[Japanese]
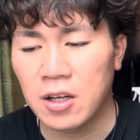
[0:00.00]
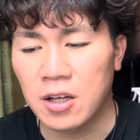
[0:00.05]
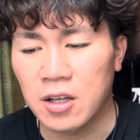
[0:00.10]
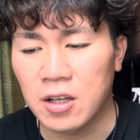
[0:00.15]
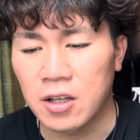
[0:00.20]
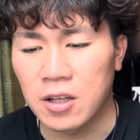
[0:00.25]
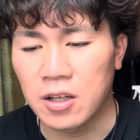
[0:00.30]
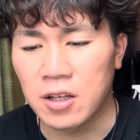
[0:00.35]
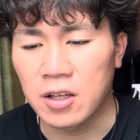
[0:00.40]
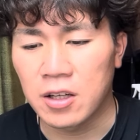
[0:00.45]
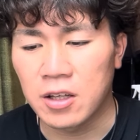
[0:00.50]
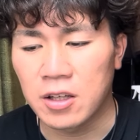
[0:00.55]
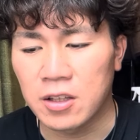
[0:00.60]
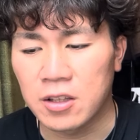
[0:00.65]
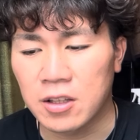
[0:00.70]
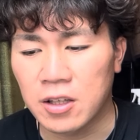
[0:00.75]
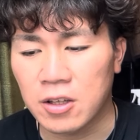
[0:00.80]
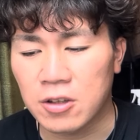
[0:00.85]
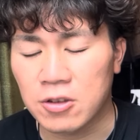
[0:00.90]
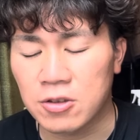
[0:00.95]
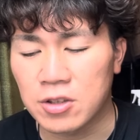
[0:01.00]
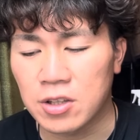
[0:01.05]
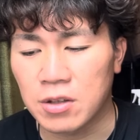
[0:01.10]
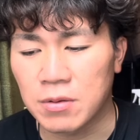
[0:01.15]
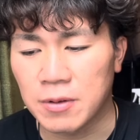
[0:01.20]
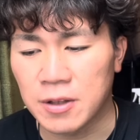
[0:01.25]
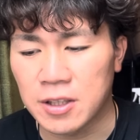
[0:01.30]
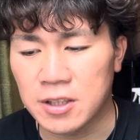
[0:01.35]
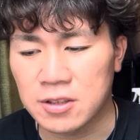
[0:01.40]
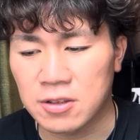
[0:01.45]
えー、逆に言え
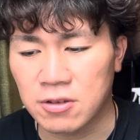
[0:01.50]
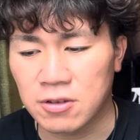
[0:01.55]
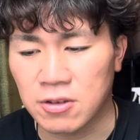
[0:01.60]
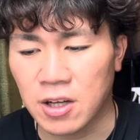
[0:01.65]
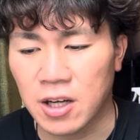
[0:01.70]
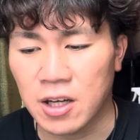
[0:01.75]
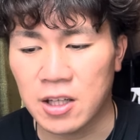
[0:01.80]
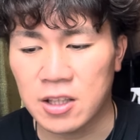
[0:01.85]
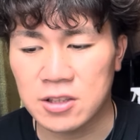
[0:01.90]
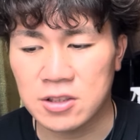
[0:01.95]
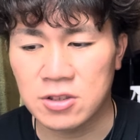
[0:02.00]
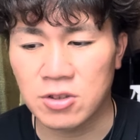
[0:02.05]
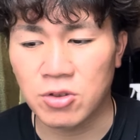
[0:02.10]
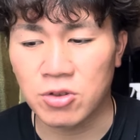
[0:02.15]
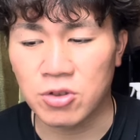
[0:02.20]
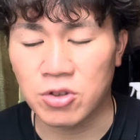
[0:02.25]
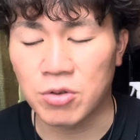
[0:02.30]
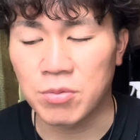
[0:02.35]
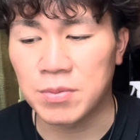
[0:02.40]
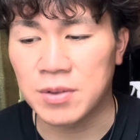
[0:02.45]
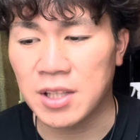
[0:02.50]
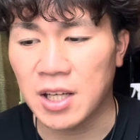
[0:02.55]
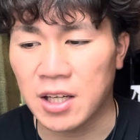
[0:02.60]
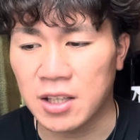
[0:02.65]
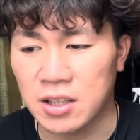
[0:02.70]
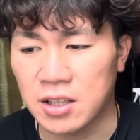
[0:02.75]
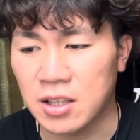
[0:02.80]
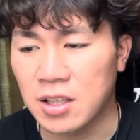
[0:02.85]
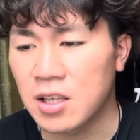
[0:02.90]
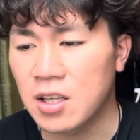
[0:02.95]
ばね、その金足農業みたい
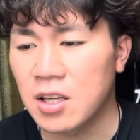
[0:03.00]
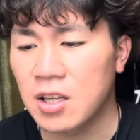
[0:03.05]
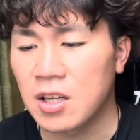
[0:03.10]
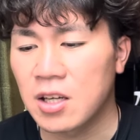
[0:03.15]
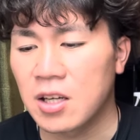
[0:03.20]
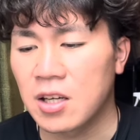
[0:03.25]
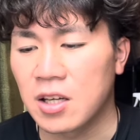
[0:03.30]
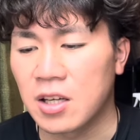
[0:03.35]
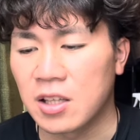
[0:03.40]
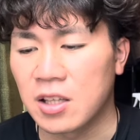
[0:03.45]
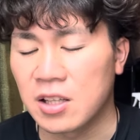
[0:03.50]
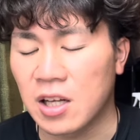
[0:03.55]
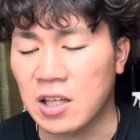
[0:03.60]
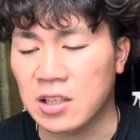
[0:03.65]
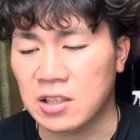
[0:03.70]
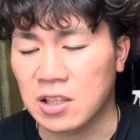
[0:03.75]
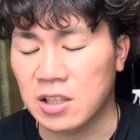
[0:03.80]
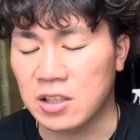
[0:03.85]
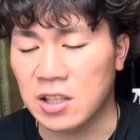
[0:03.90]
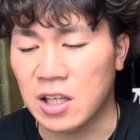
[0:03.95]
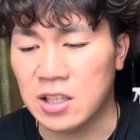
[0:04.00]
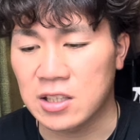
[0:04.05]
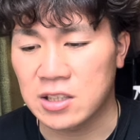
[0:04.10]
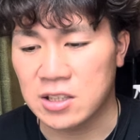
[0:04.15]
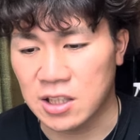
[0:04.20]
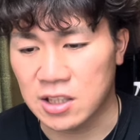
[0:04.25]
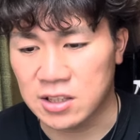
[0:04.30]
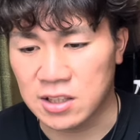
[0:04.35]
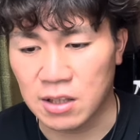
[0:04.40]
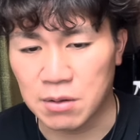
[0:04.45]
に、えー、なんかなん
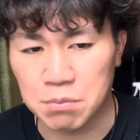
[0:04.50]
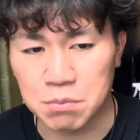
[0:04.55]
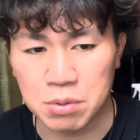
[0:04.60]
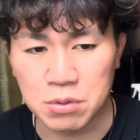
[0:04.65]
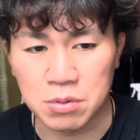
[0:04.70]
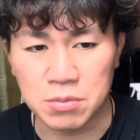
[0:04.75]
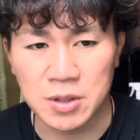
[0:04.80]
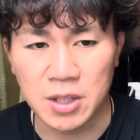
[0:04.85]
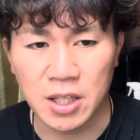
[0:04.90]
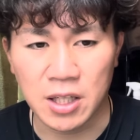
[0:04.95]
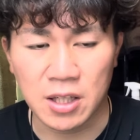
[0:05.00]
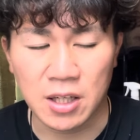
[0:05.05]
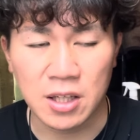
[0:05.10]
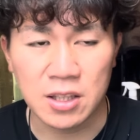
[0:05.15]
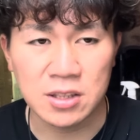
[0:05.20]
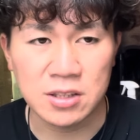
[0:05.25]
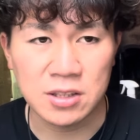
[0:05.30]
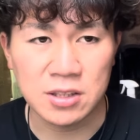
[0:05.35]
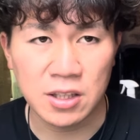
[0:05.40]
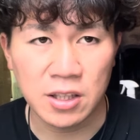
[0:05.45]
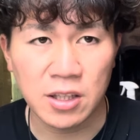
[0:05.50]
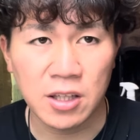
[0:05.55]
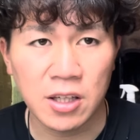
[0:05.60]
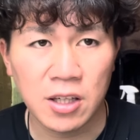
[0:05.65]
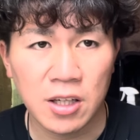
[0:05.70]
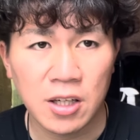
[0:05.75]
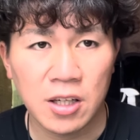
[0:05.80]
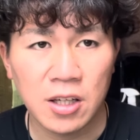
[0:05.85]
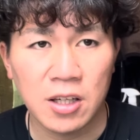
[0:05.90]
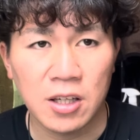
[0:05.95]
ちゃら旋風みたいな感じでね、
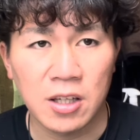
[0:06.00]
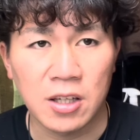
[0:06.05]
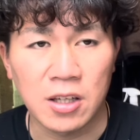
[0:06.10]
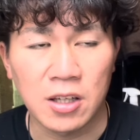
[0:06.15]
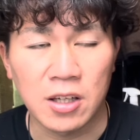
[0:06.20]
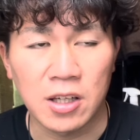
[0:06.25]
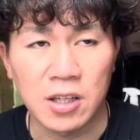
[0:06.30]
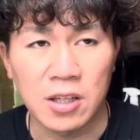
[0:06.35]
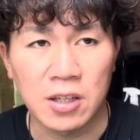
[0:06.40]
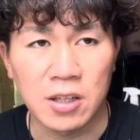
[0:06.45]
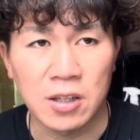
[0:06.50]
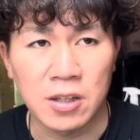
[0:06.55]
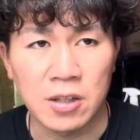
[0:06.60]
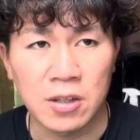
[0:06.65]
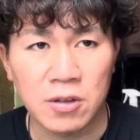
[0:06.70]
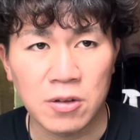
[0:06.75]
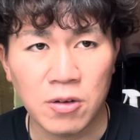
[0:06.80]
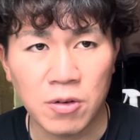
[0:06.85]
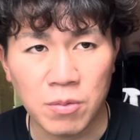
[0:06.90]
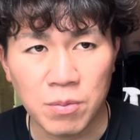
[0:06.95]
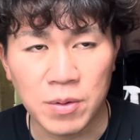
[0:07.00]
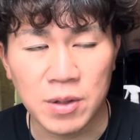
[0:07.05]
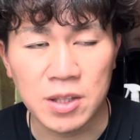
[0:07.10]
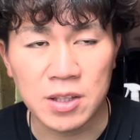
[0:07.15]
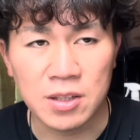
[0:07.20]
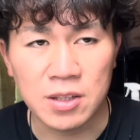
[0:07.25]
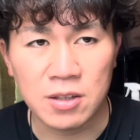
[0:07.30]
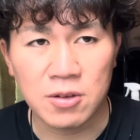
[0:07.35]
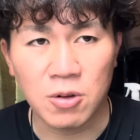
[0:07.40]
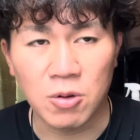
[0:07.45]
えー、ほんま
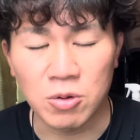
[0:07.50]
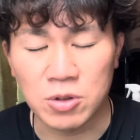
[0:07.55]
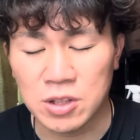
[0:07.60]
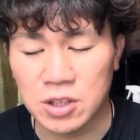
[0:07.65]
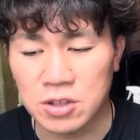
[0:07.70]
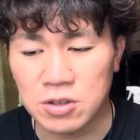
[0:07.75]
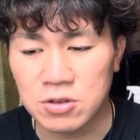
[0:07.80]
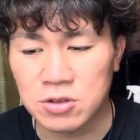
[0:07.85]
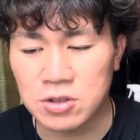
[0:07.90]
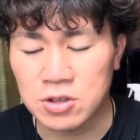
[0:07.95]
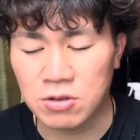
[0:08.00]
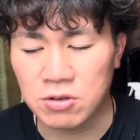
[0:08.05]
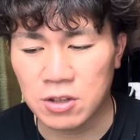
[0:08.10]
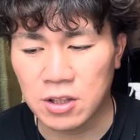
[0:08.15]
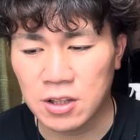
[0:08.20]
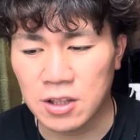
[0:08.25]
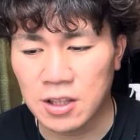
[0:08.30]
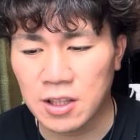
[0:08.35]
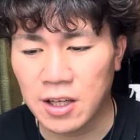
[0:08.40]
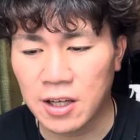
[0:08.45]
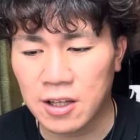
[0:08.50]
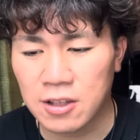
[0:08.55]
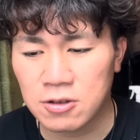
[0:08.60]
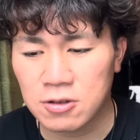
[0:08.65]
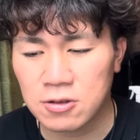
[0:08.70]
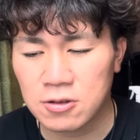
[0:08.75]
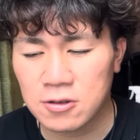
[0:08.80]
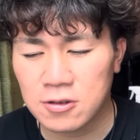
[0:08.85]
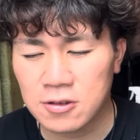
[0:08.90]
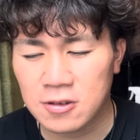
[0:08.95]
に甲子園優勝ね、狙え
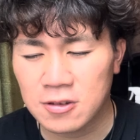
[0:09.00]
る